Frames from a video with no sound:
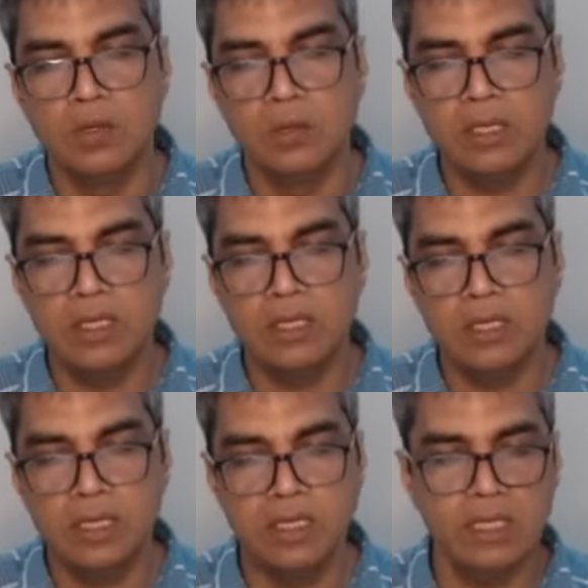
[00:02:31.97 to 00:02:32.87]
क्विन
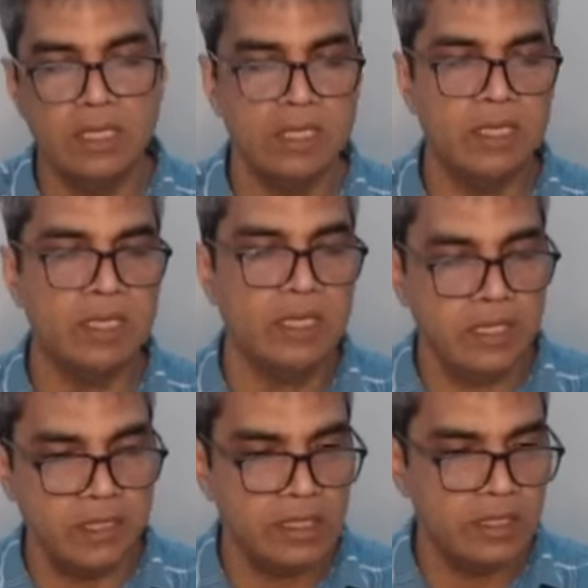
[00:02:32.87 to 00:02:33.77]
गई ए
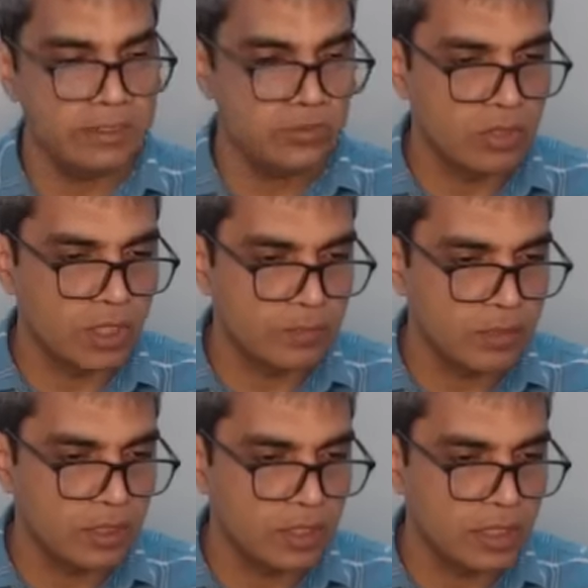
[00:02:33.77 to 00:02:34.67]
एट स्क्वायर
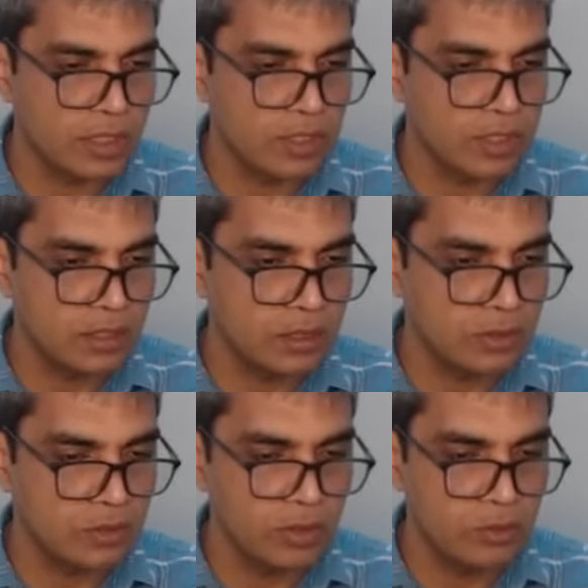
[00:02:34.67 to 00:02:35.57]
पर क्या यहाँ
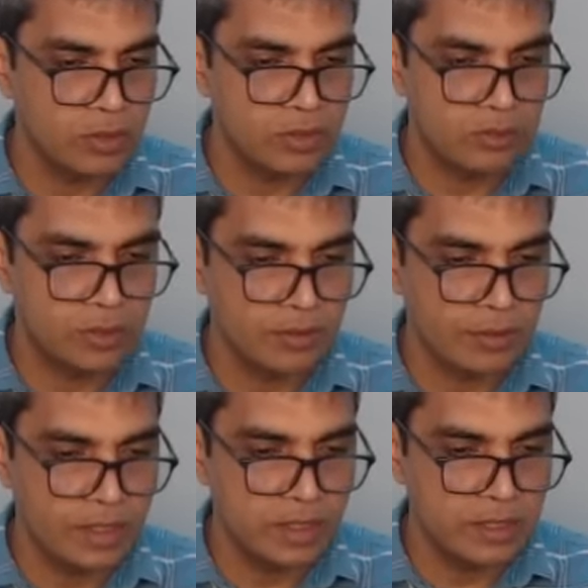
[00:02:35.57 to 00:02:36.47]
क्विन बिशप की
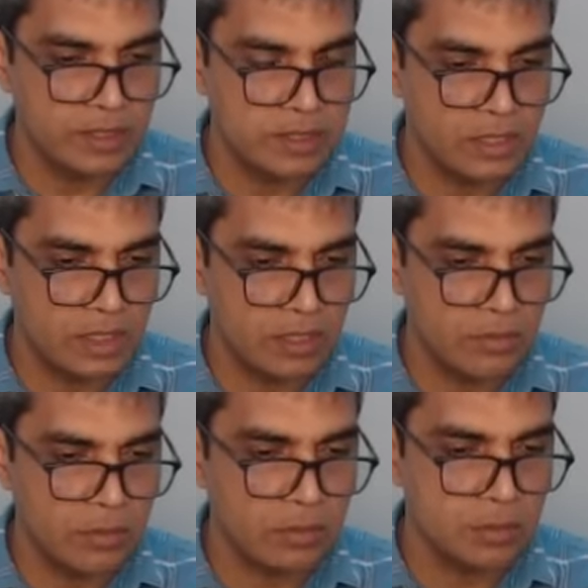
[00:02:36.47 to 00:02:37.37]
बैटरी किसी तरह की
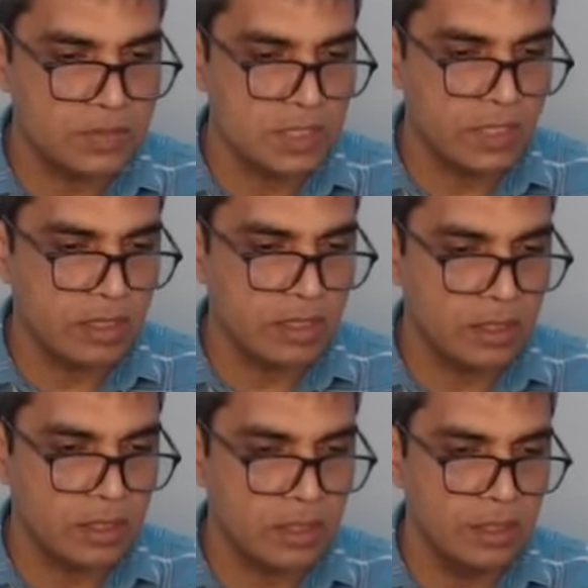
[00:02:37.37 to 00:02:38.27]
प्रॉब्लम्स क्रिएट
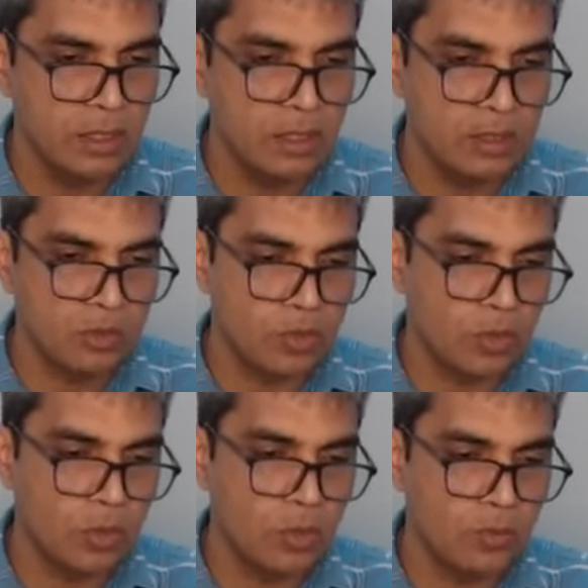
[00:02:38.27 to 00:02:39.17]
करेगी क्योंकि
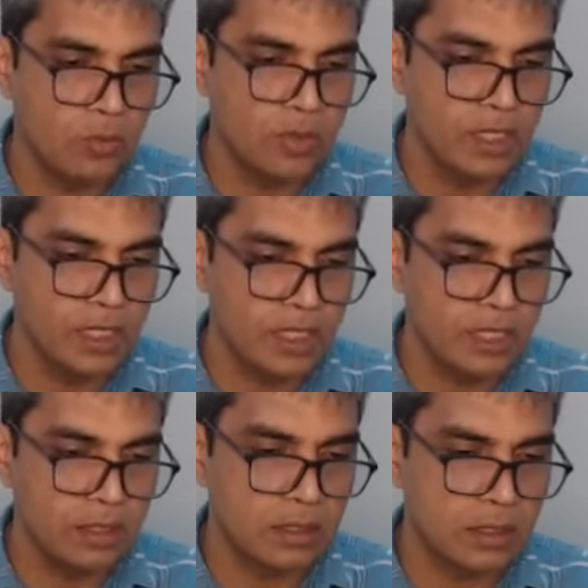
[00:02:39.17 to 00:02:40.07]
रुक भी है
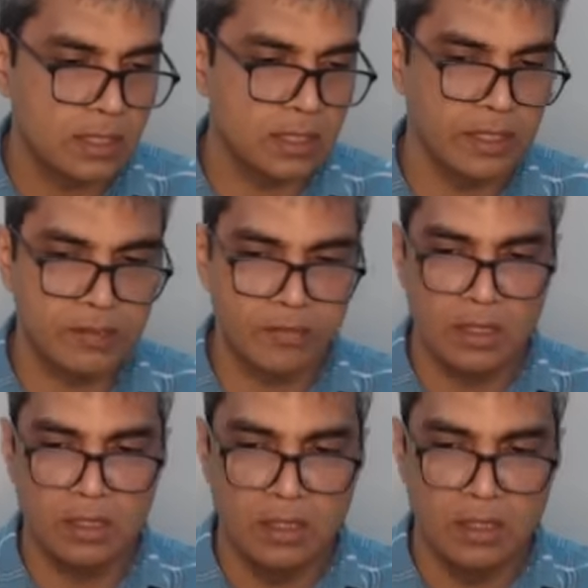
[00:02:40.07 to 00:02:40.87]
यहाँ टारगेट में